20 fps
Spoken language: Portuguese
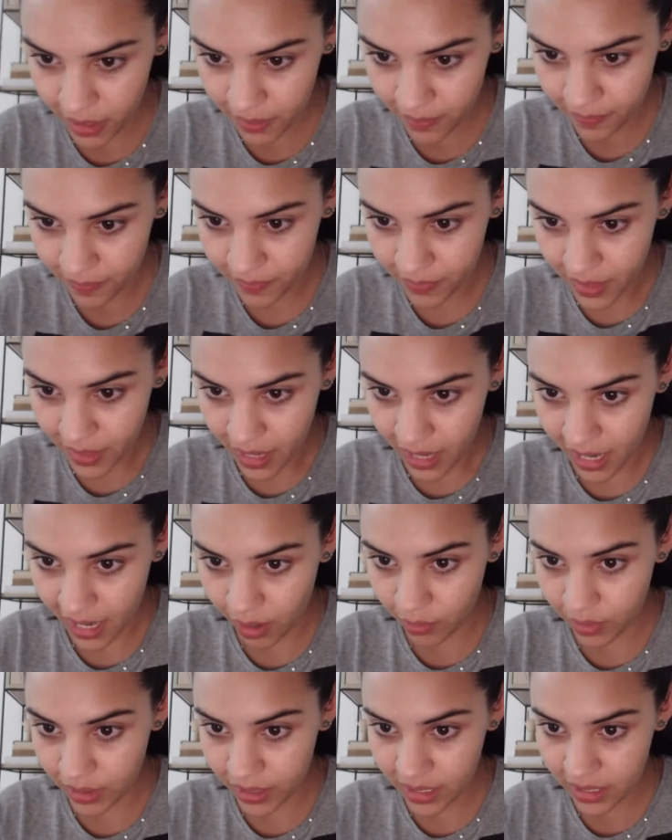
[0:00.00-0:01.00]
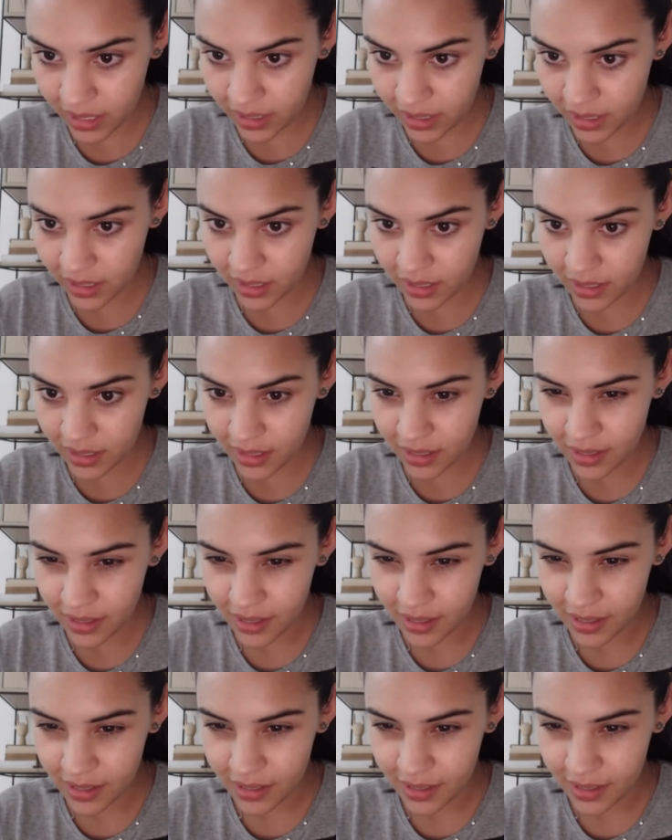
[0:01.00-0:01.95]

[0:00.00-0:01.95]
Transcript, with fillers: mim. Ah, o link.